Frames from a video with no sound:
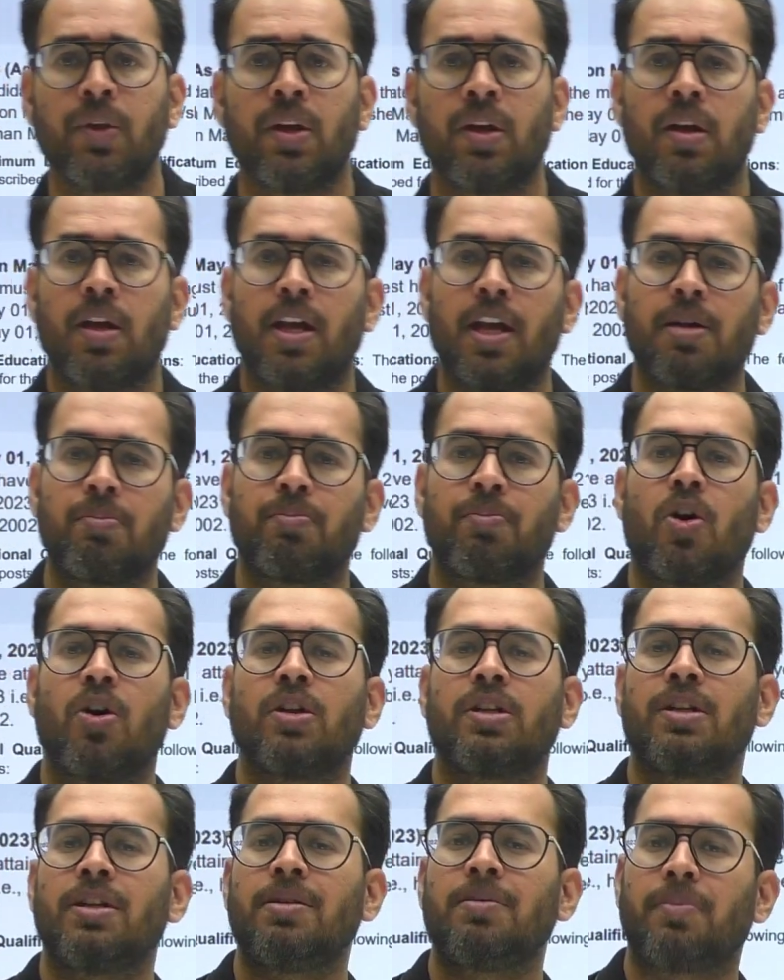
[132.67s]
एक
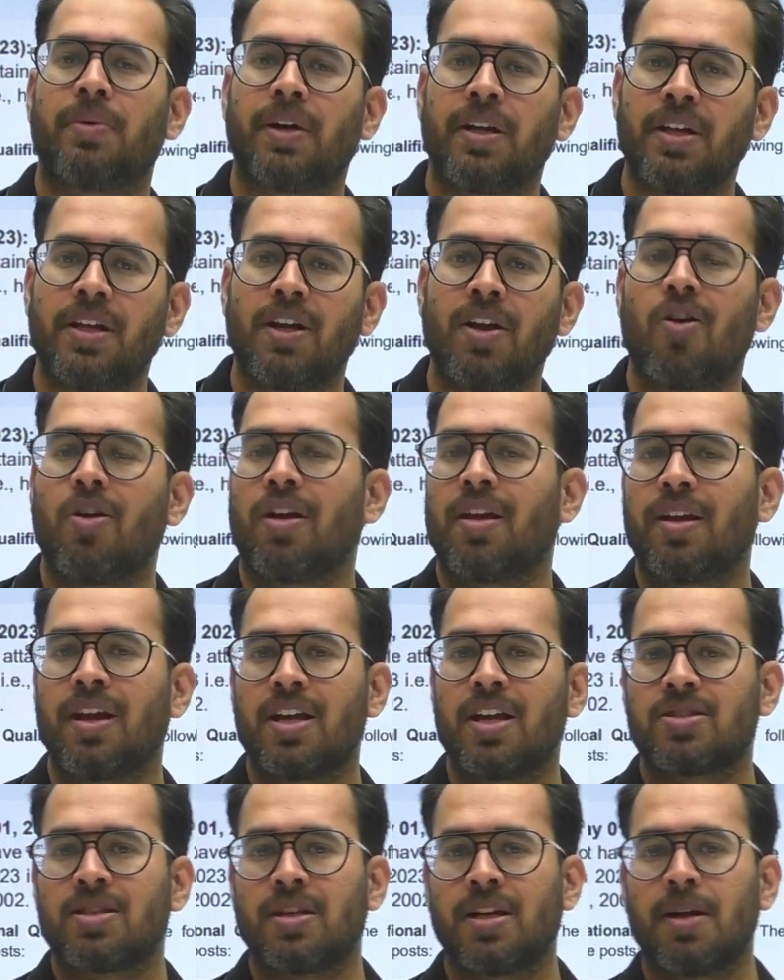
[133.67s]
बहुत ही बढ़िया
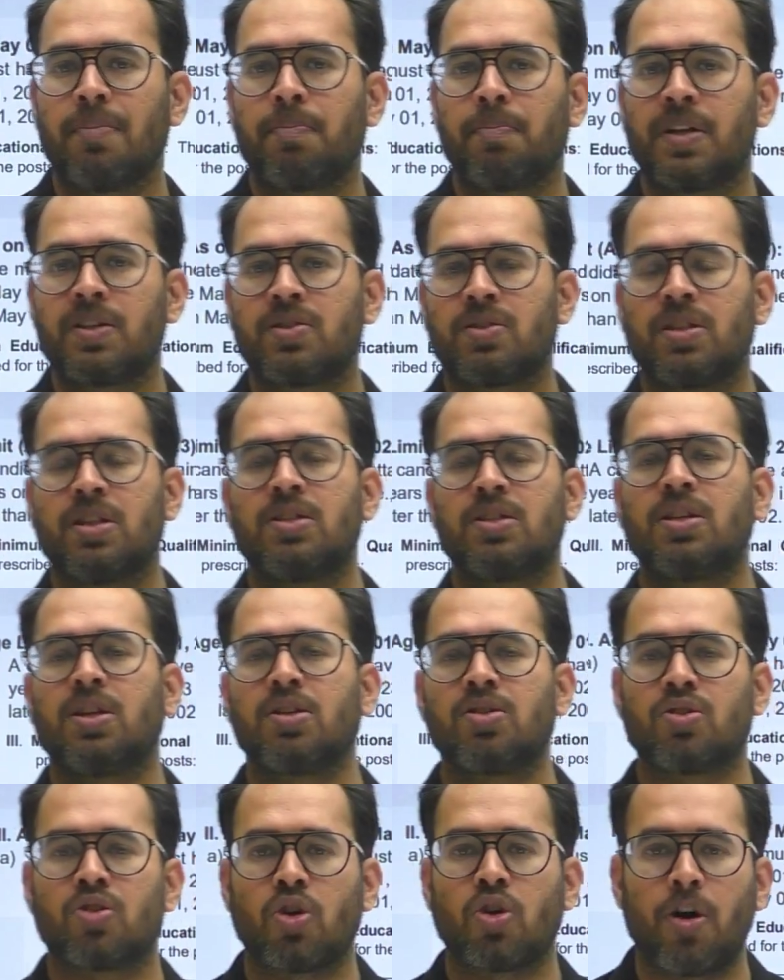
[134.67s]
ऑर्गेनाइजेशन है
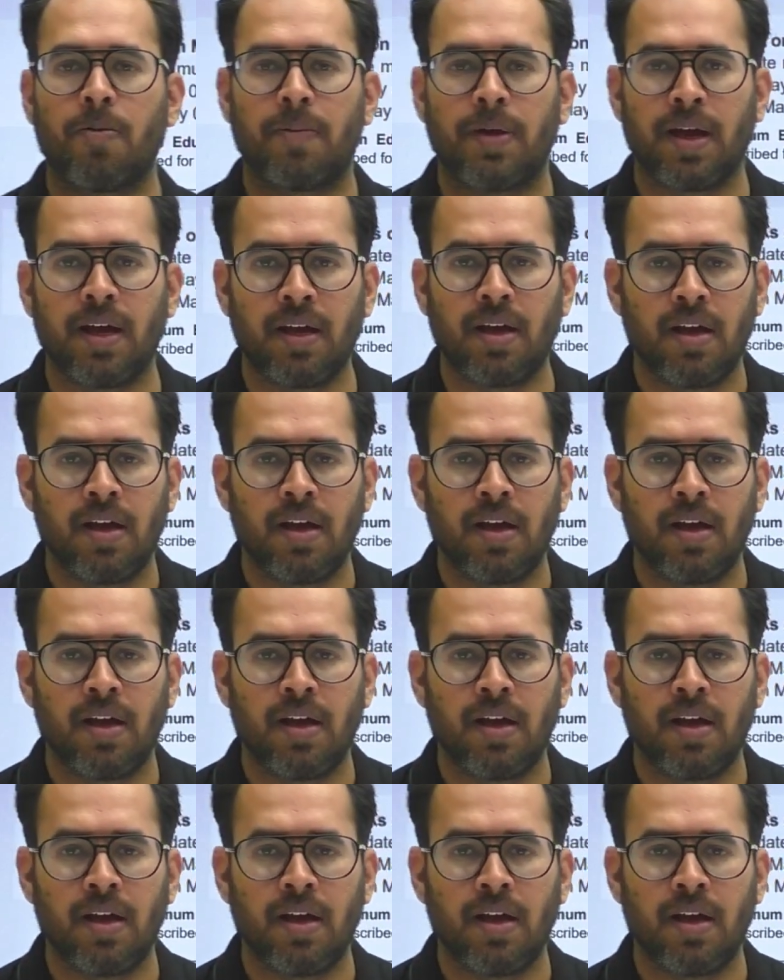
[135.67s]
प्रेस्टिजियस जॉब है